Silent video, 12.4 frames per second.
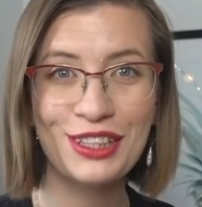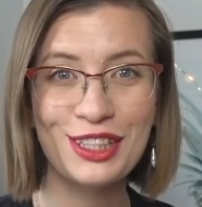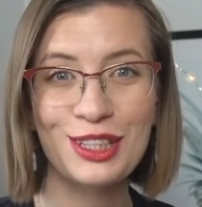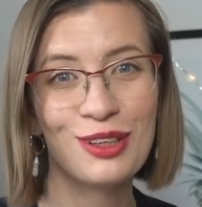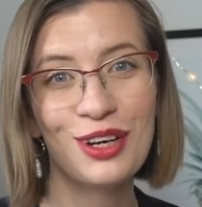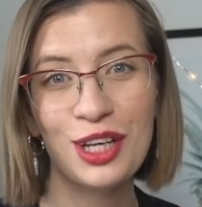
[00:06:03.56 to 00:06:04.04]
э,
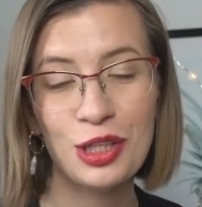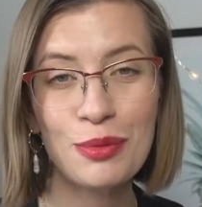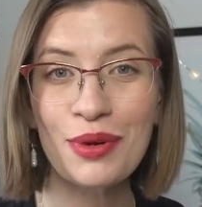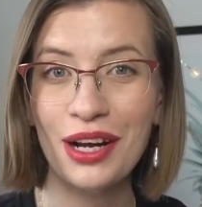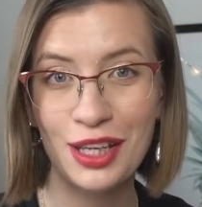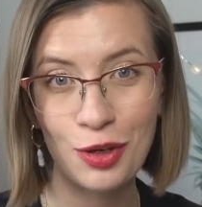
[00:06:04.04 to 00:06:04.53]
история о
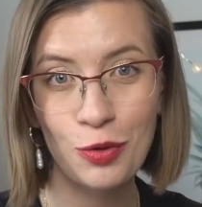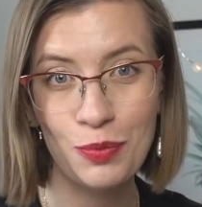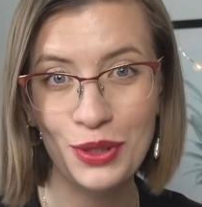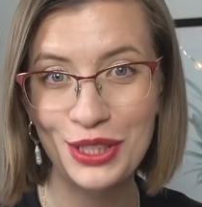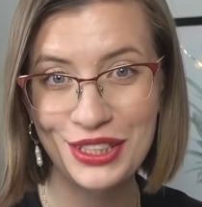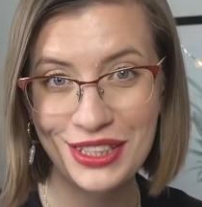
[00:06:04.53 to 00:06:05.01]
том, как я
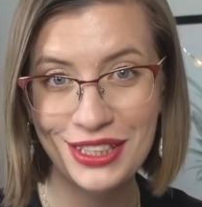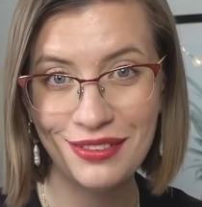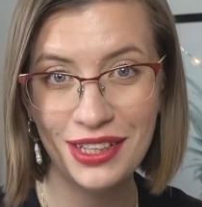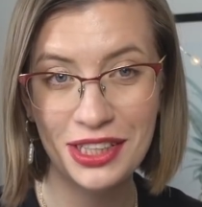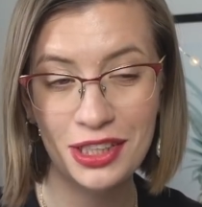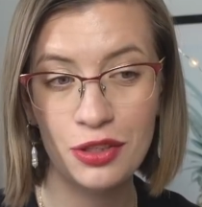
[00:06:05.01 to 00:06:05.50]
купила здесь
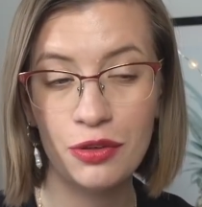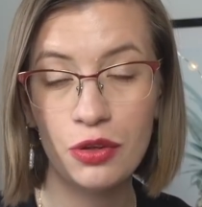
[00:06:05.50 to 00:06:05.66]
квартиру.